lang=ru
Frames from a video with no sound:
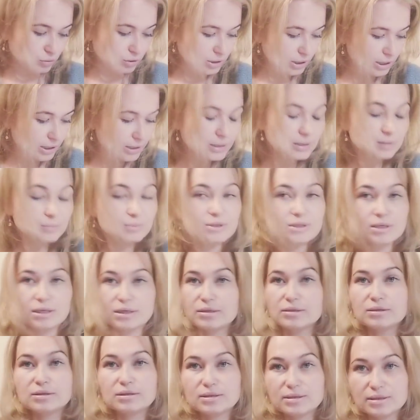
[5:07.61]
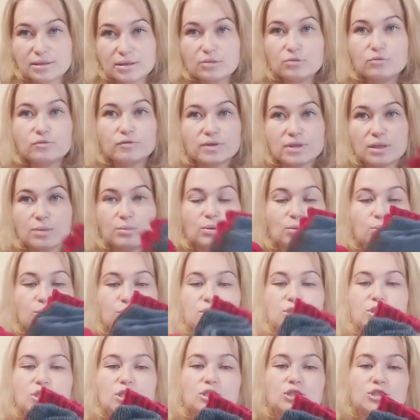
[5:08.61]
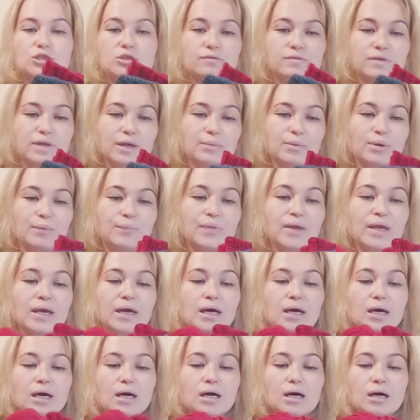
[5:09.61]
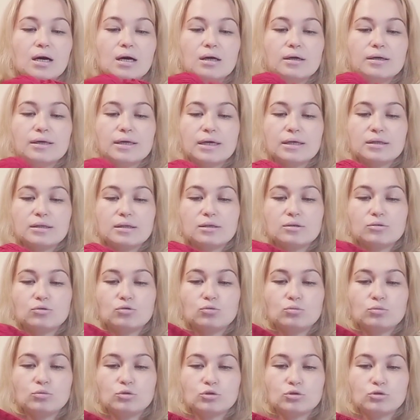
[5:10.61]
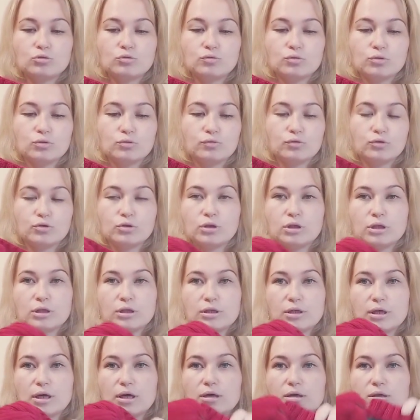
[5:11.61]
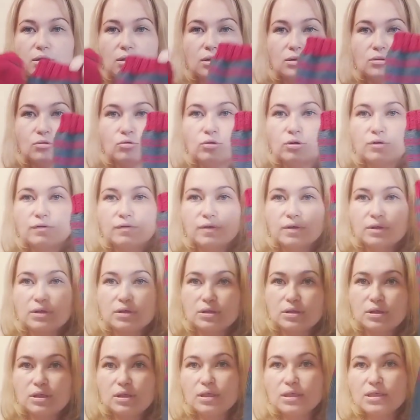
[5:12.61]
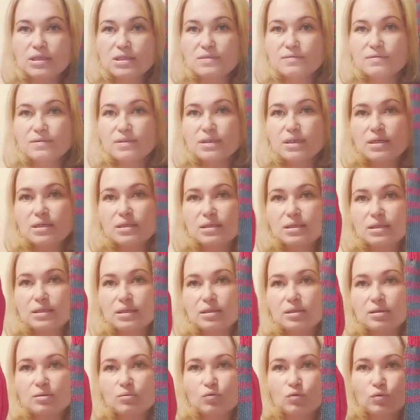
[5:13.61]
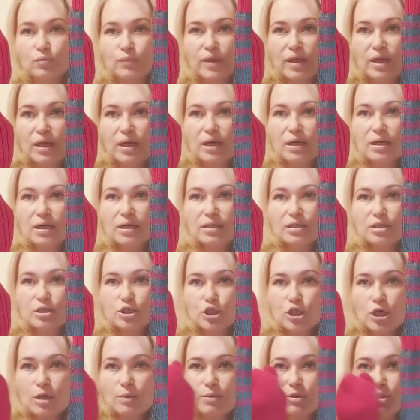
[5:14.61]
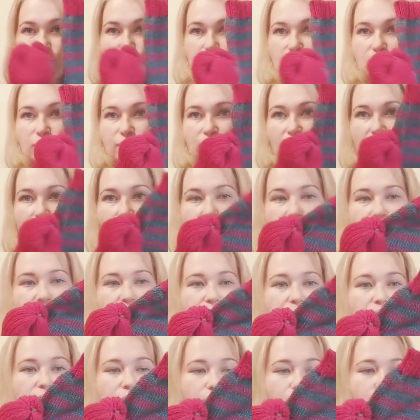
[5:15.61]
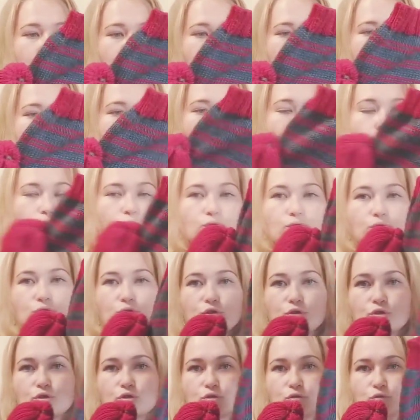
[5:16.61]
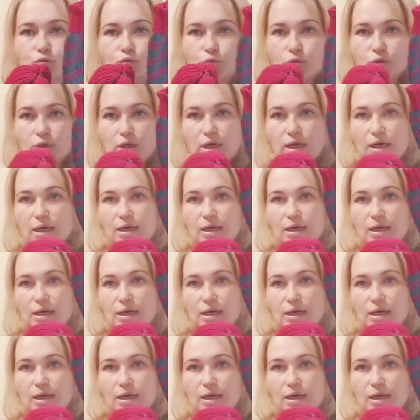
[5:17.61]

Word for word: И я это обязательно сделаю в самое ближайшее время. Я так думаю, что вот-вот на днях оно и выйдет. И я связала к этому, к этой шапочке в комплект вот такой вот снуд.